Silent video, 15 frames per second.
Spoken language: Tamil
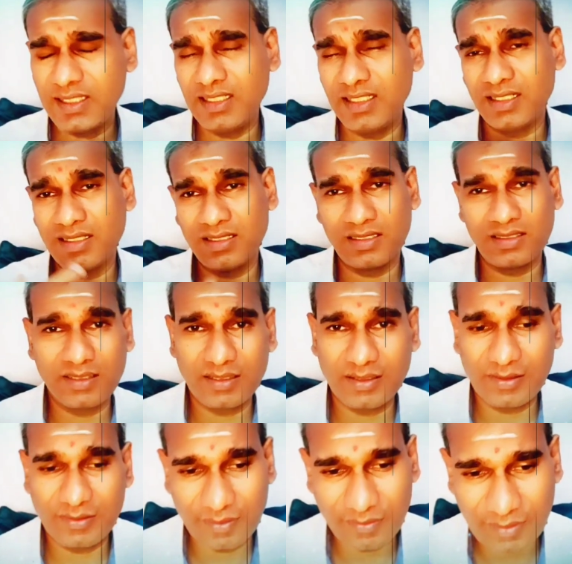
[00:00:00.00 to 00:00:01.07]
ஏகூத்
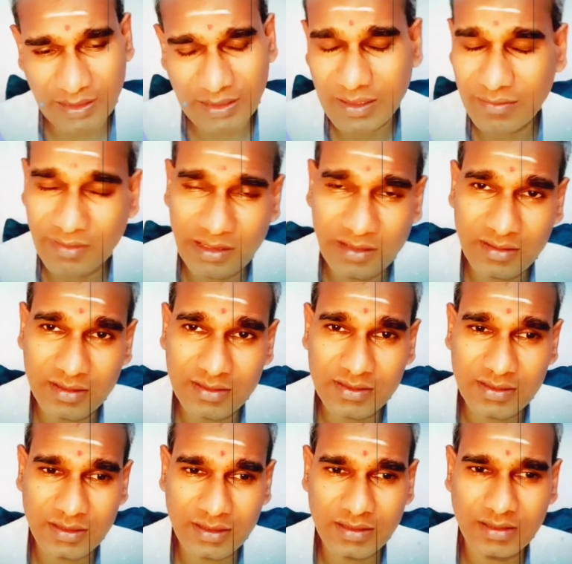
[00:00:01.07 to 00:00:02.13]
இருபுறமும்
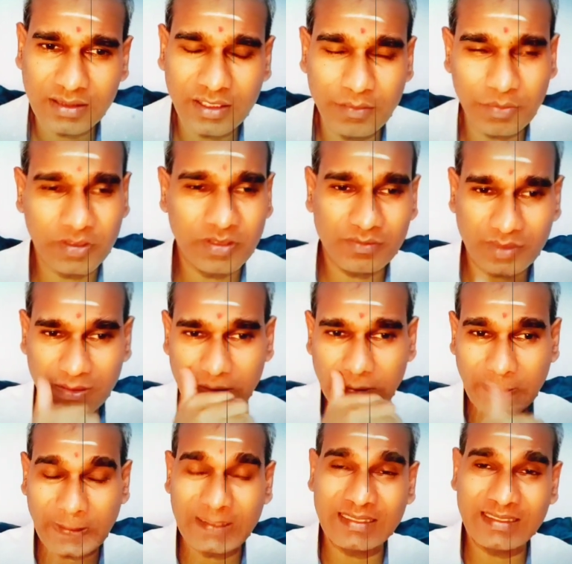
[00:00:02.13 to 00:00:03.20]
கருக்கும்
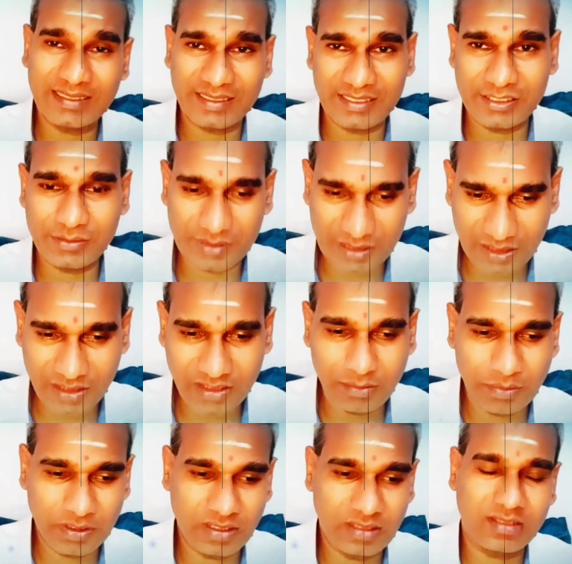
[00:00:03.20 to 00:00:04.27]
ஒரு முழ
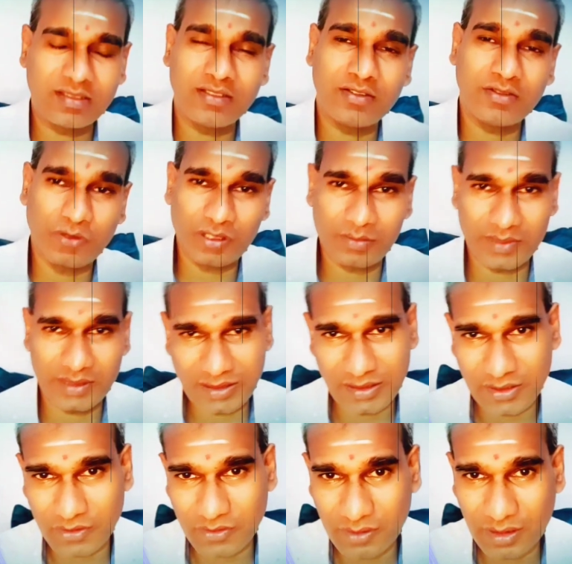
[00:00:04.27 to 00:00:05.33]
நீளமுமான
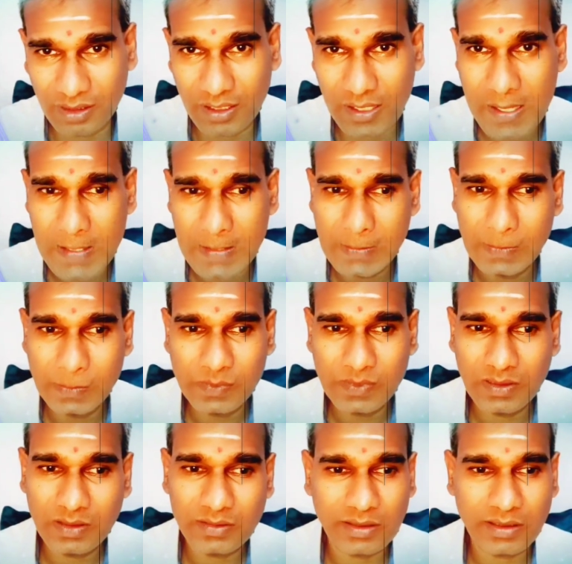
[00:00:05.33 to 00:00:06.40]
ஒரு கத்தியை உண்டு
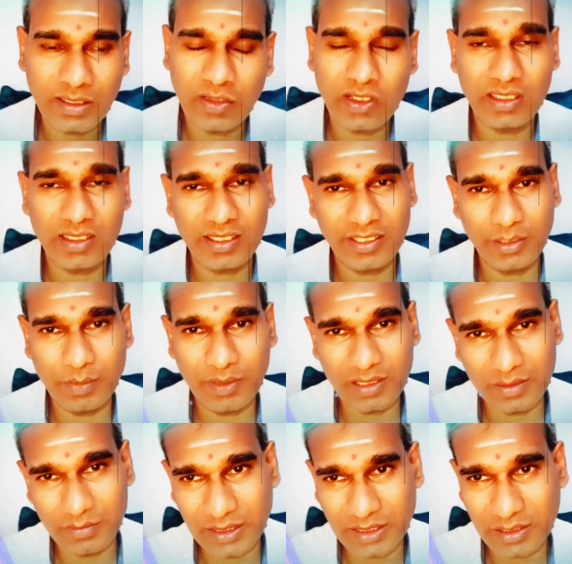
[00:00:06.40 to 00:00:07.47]
பண்ணி
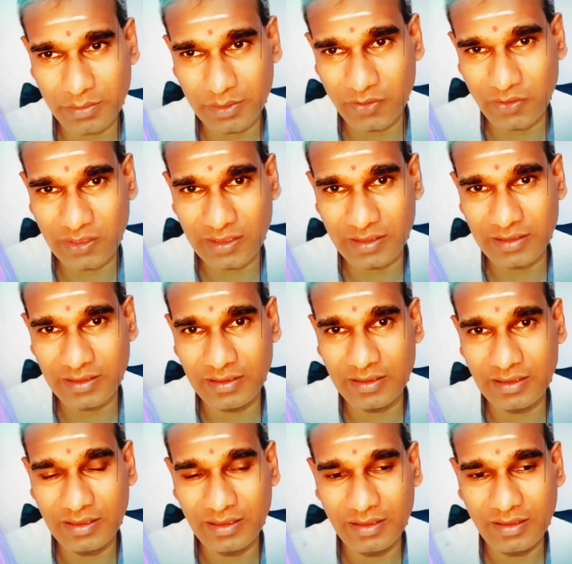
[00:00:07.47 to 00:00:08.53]
அதை தன்
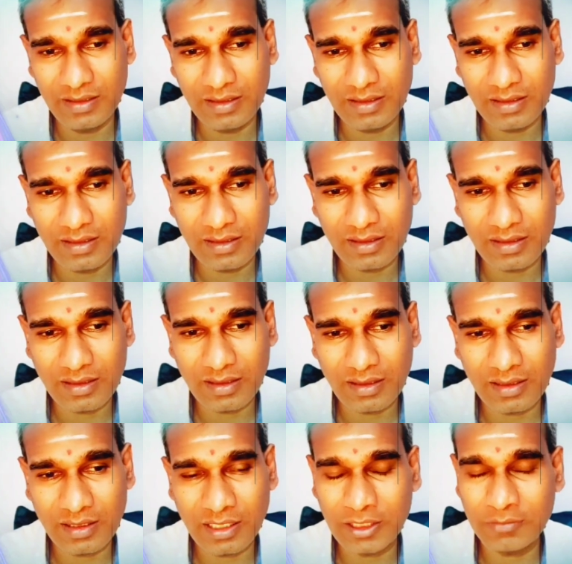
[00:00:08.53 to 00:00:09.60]
வஸ்திரத்துக்குள்ளே
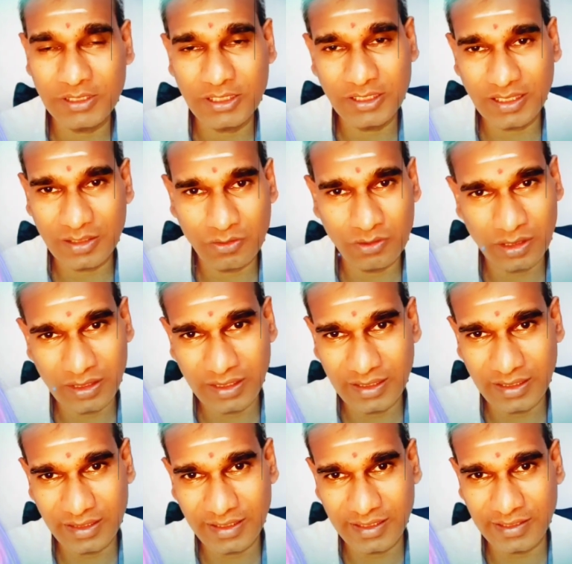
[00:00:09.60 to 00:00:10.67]
தன்
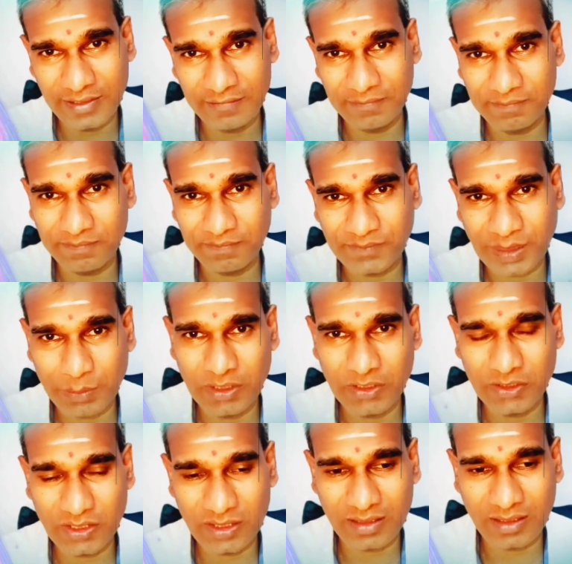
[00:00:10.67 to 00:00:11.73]
வலதுபுறத்து இடுப்பிலே
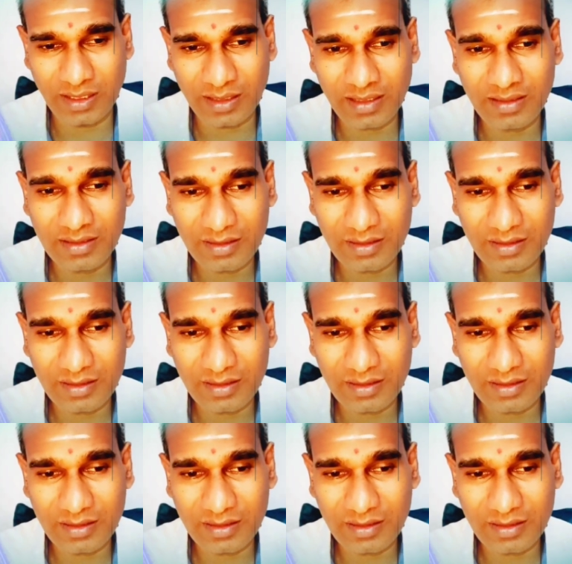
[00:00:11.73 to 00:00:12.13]
கட்டிக்கொண்டு